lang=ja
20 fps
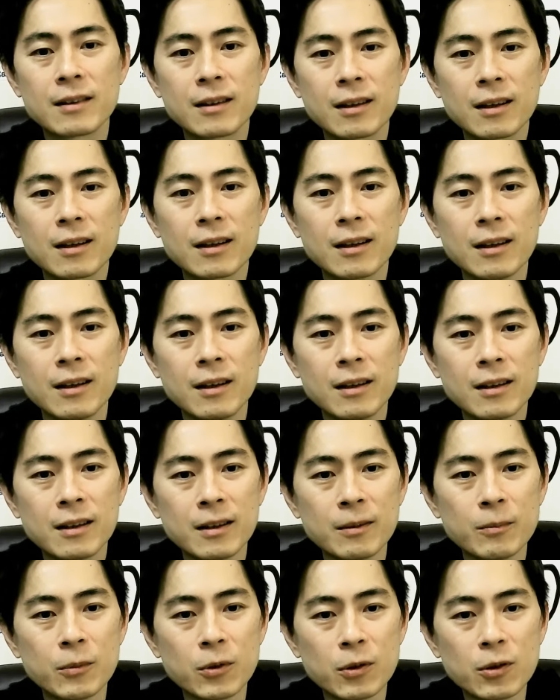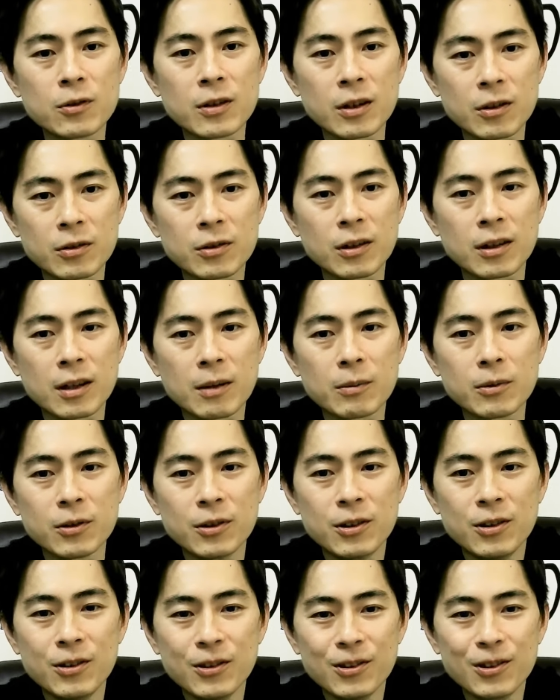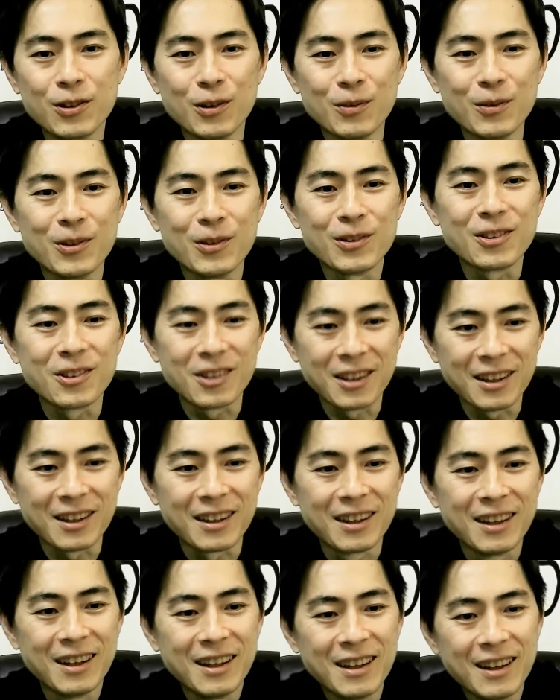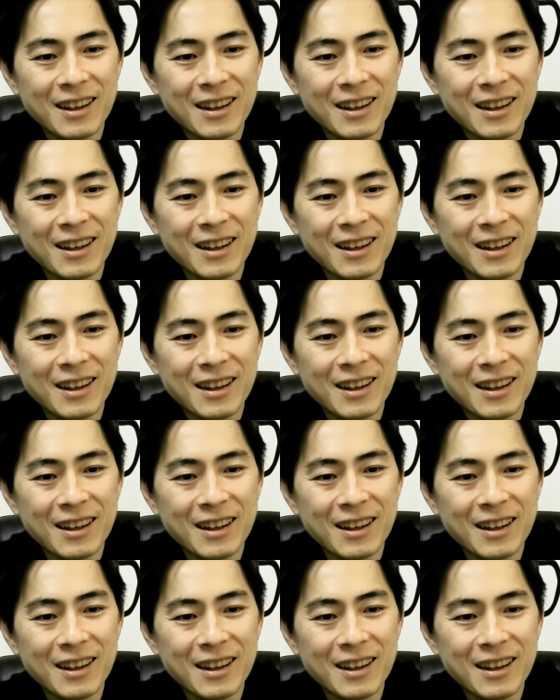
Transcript: て、陰謀論者の人は多分言うと思うので、